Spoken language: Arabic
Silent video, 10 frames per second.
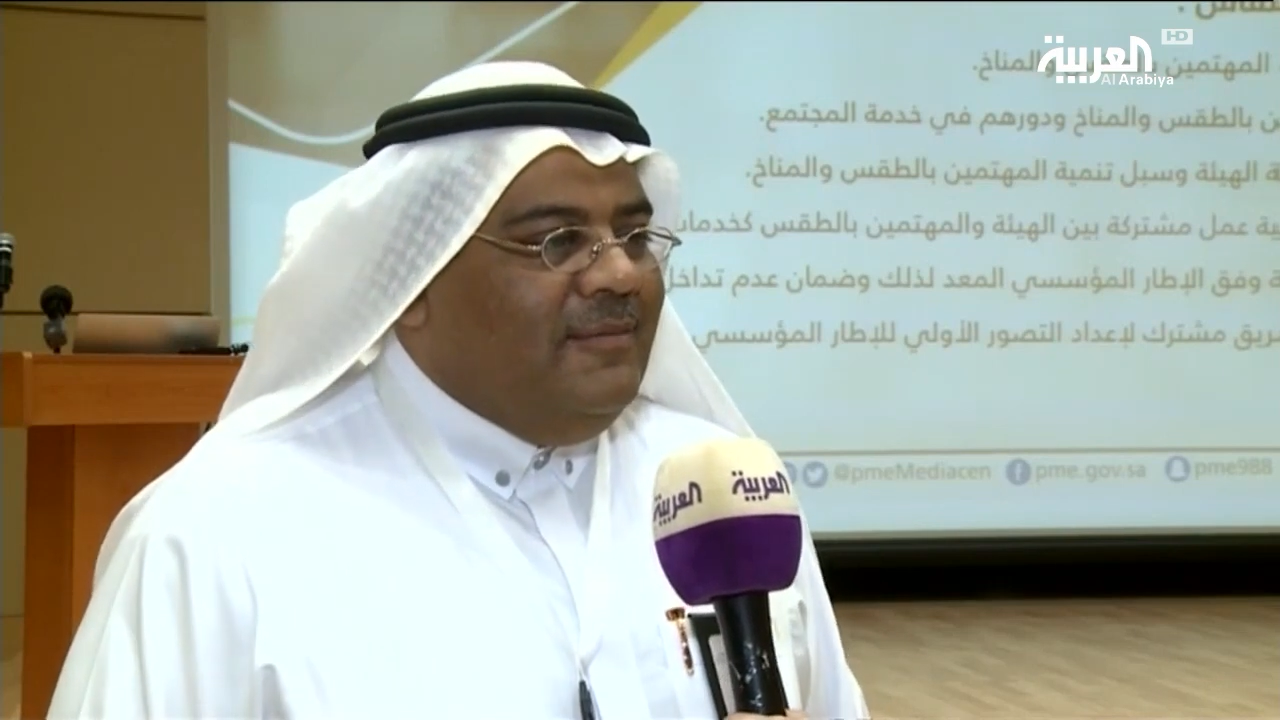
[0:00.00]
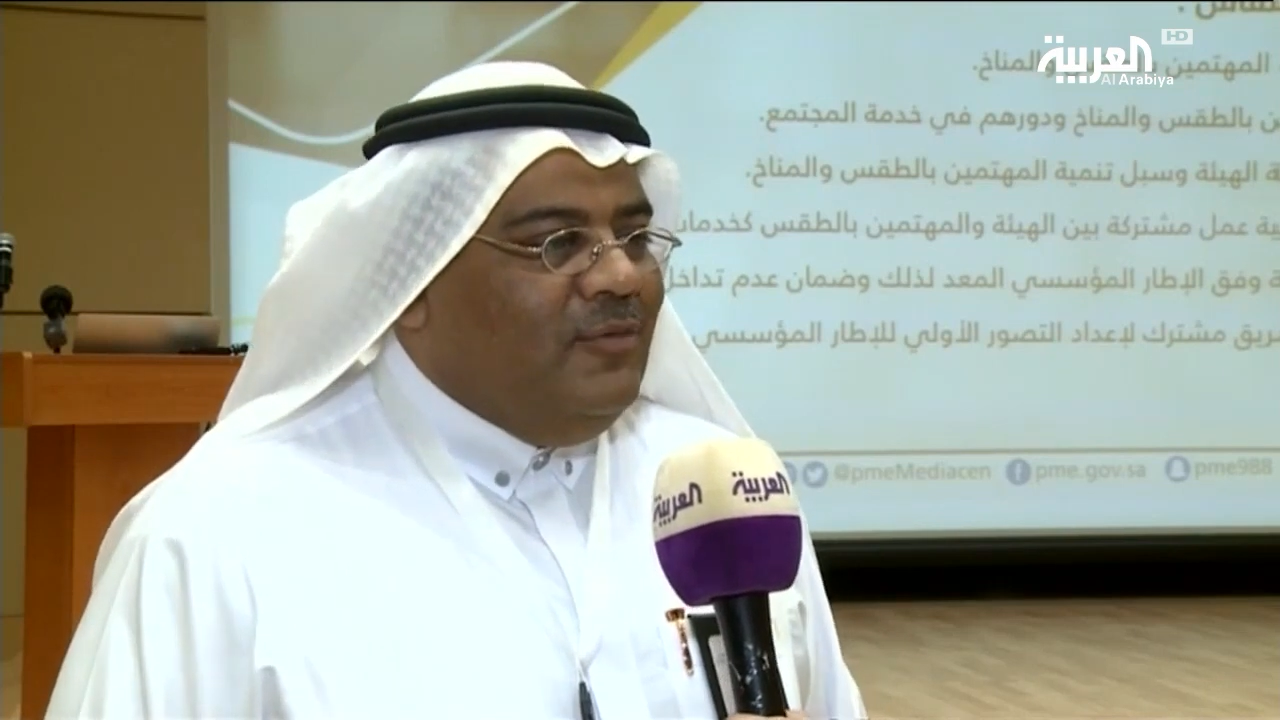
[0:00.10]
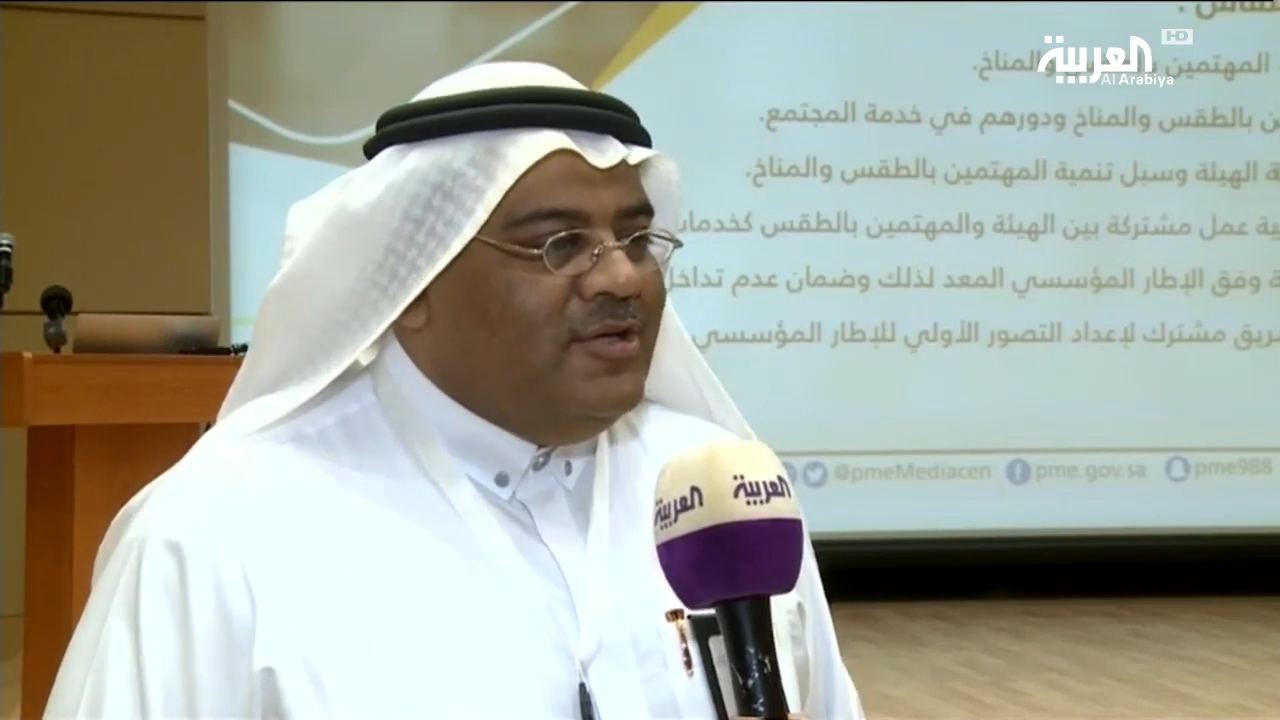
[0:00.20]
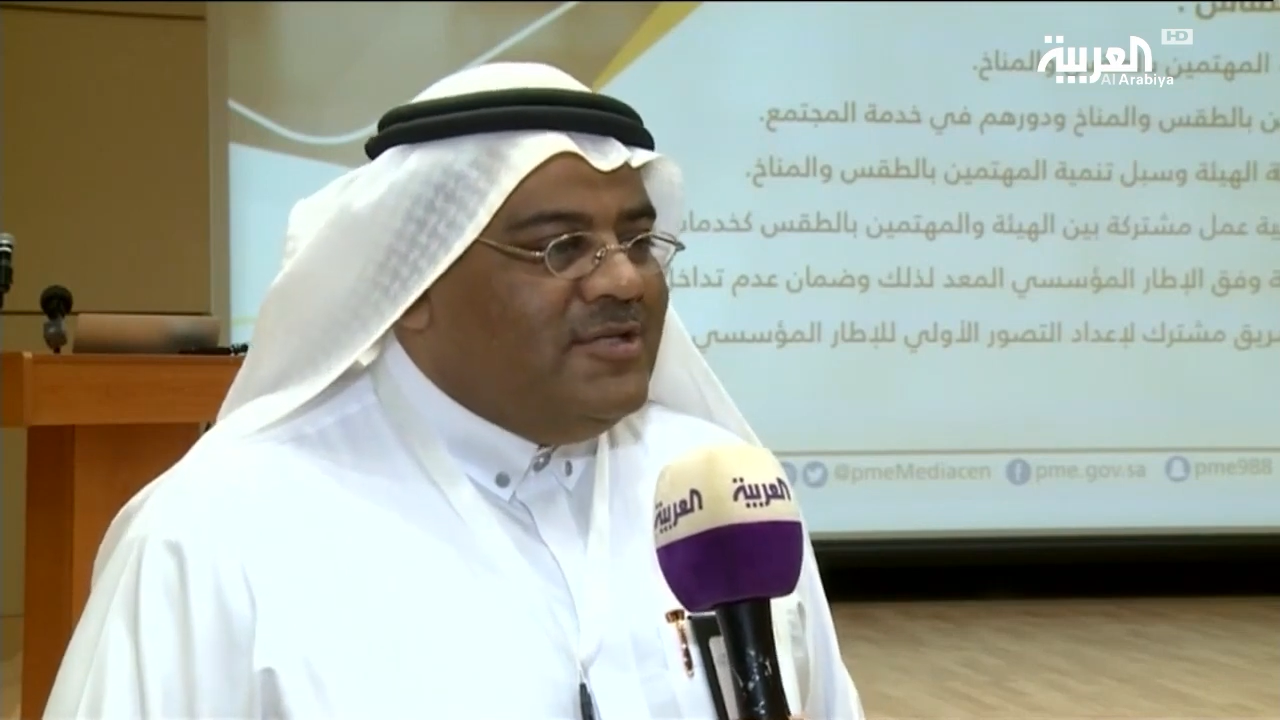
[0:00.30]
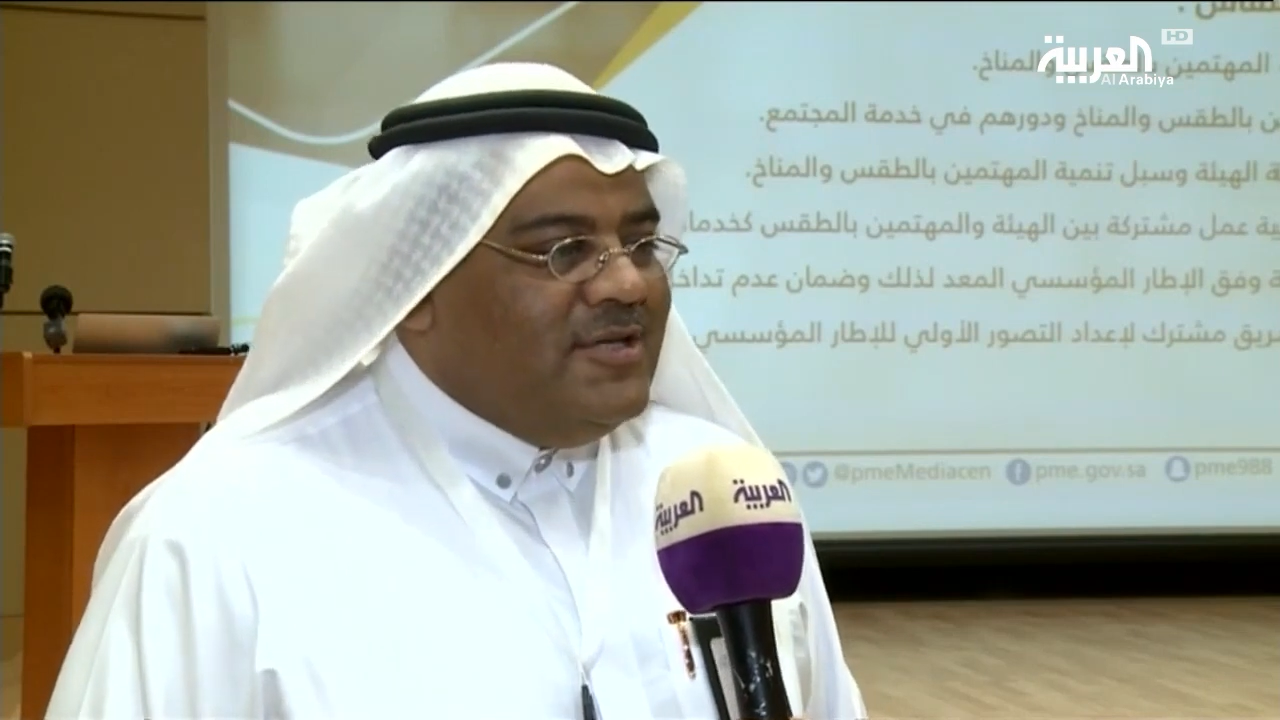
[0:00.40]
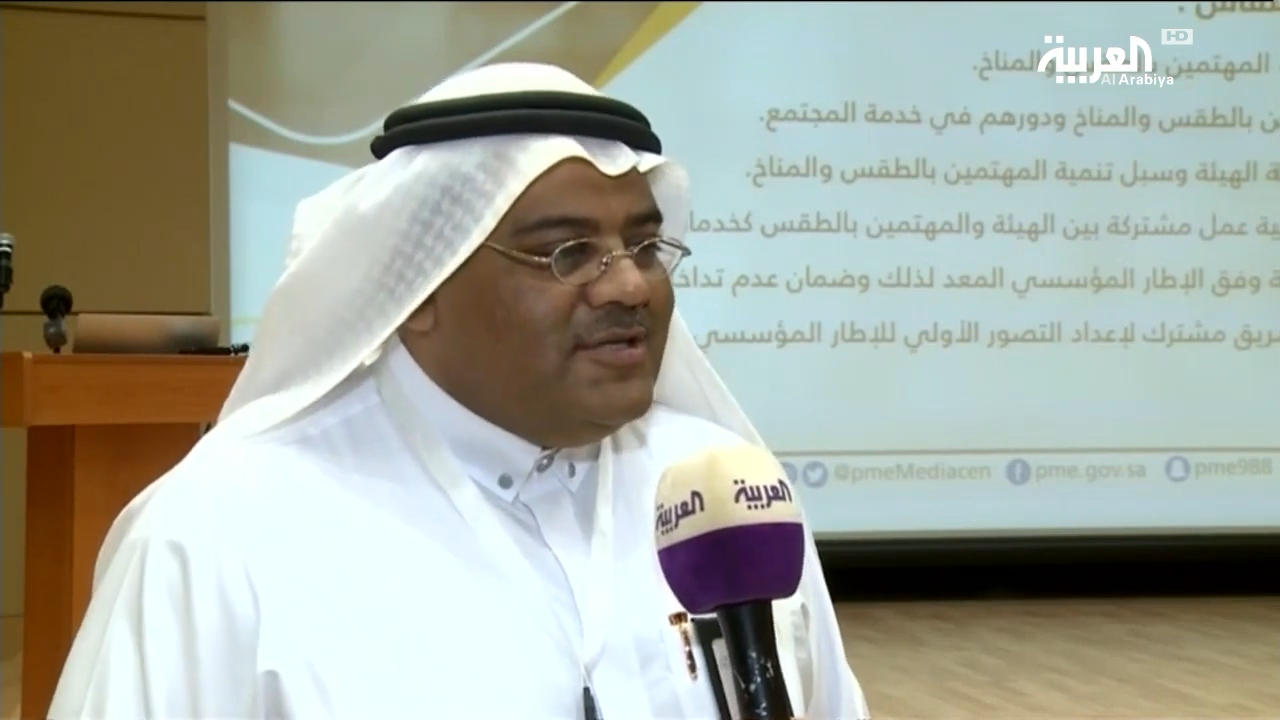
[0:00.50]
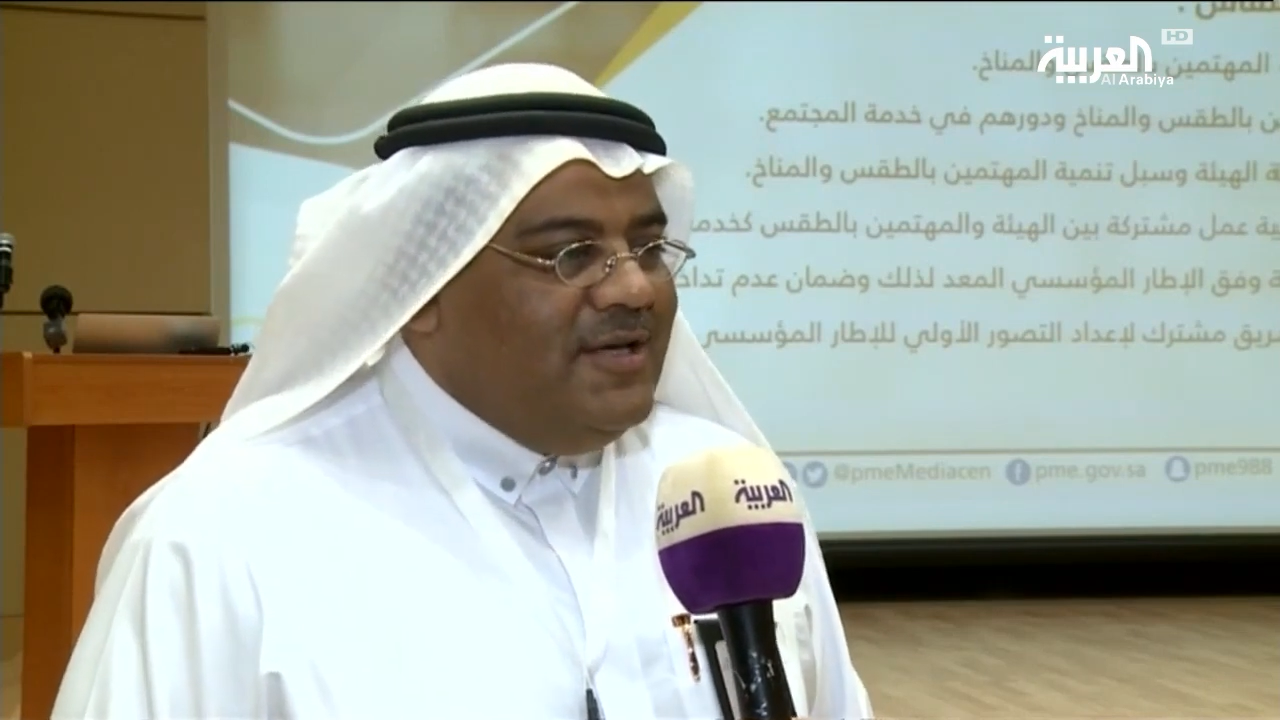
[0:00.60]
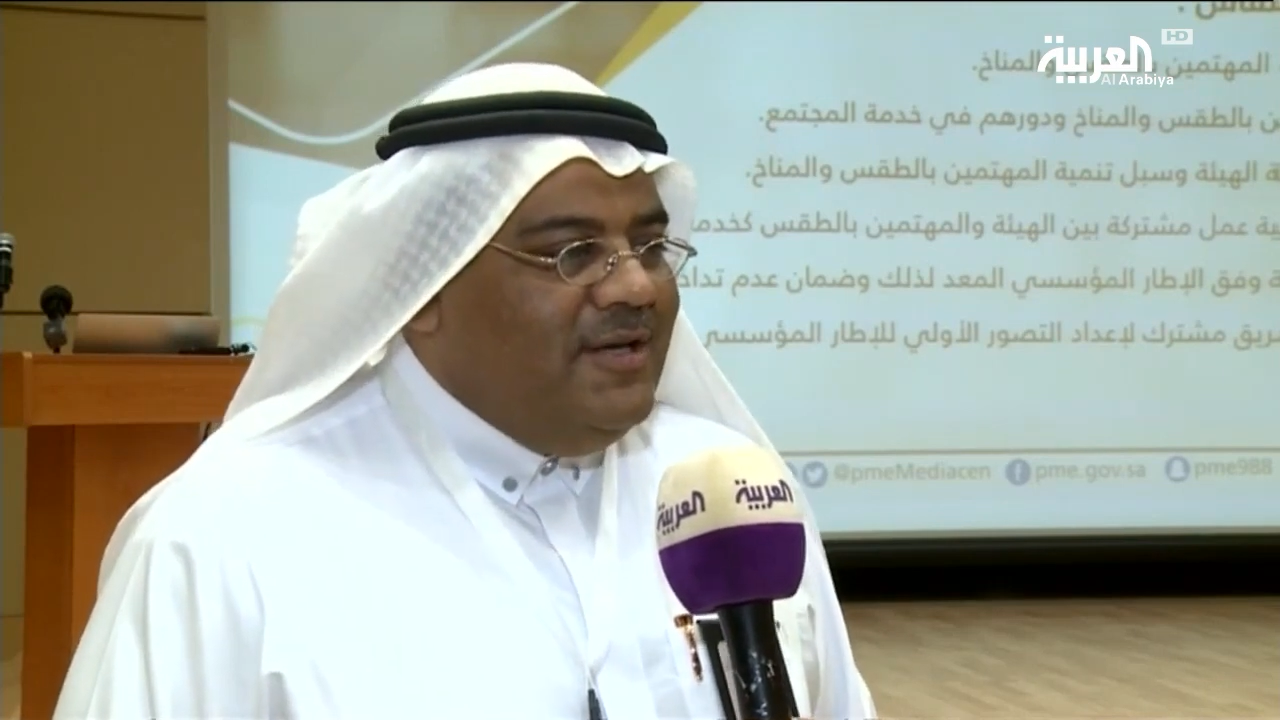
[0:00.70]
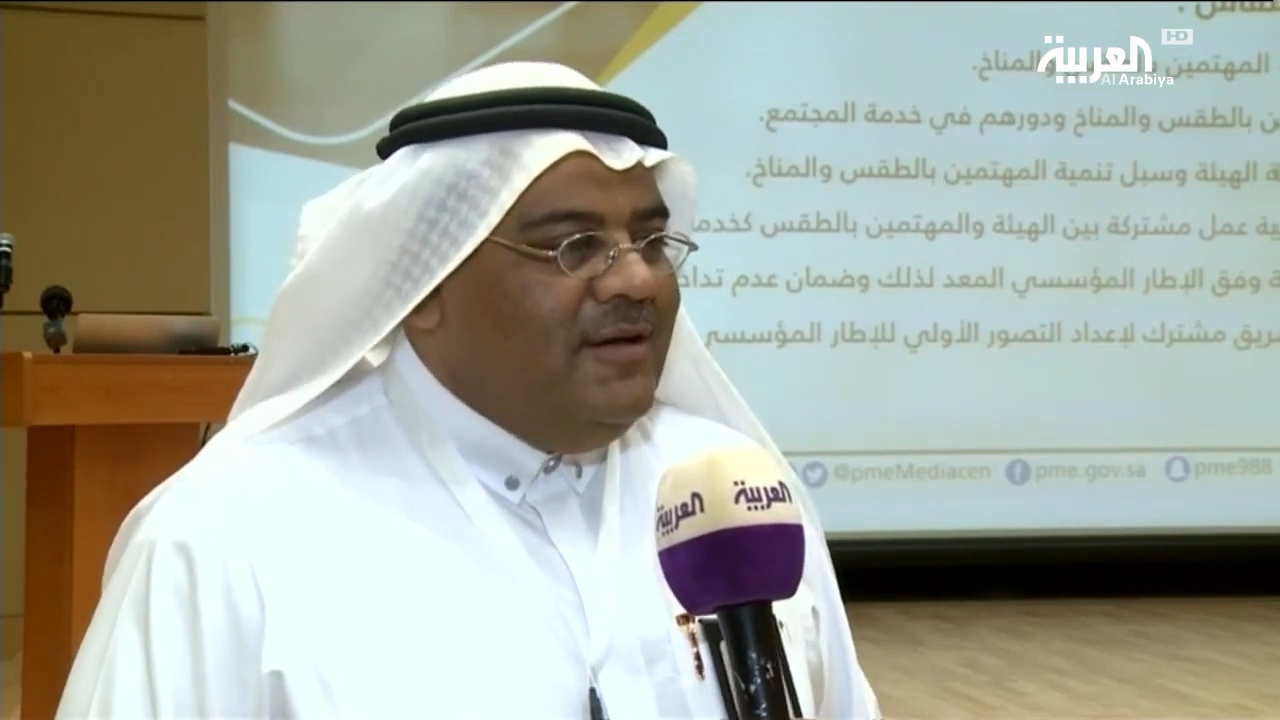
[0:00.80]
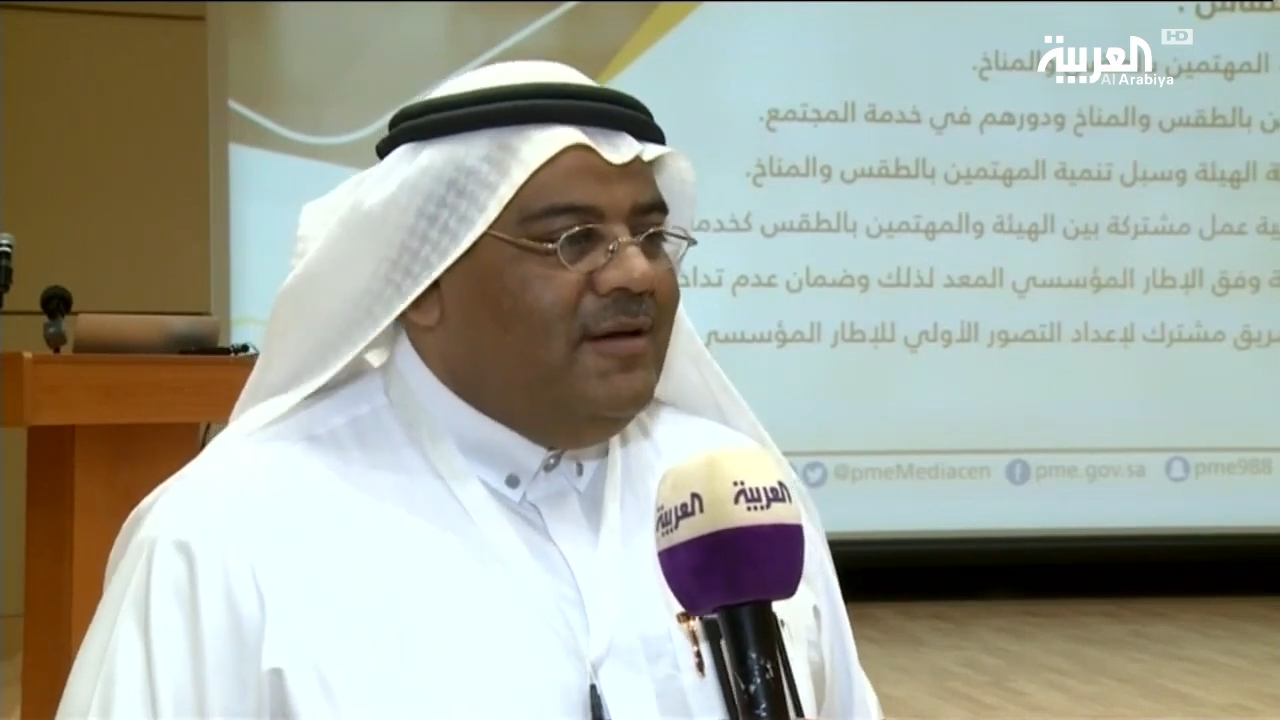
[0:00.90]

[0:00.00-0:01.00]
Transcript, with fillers: مؤسسي